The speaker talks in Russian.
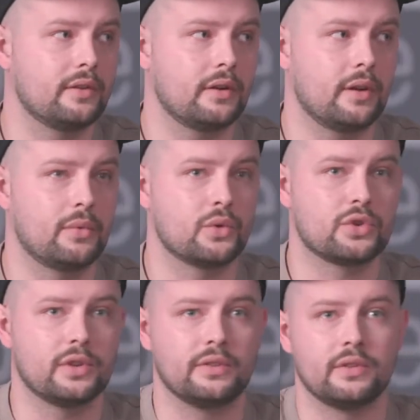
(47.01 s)

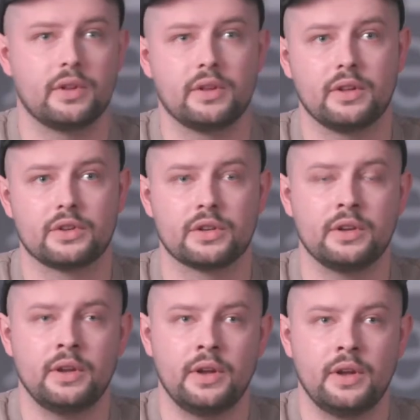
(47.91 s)
обрушилось на наши
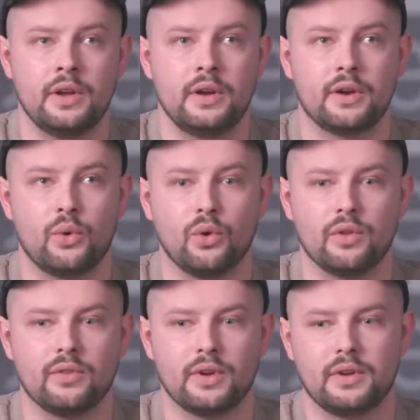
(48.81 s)

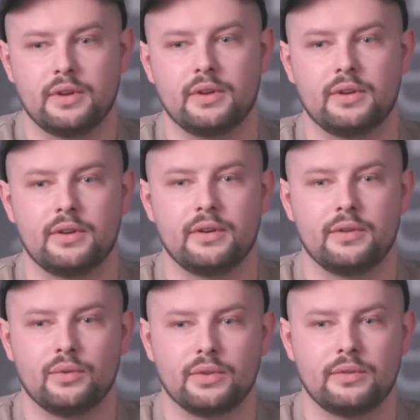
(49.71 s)
головы. Э,
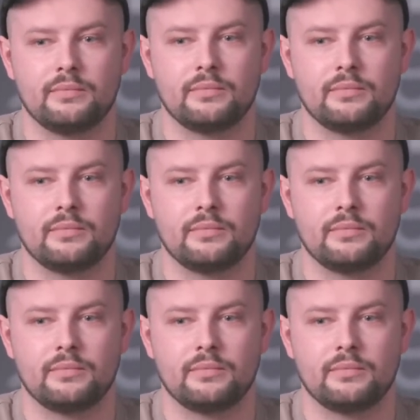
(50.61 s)
вот.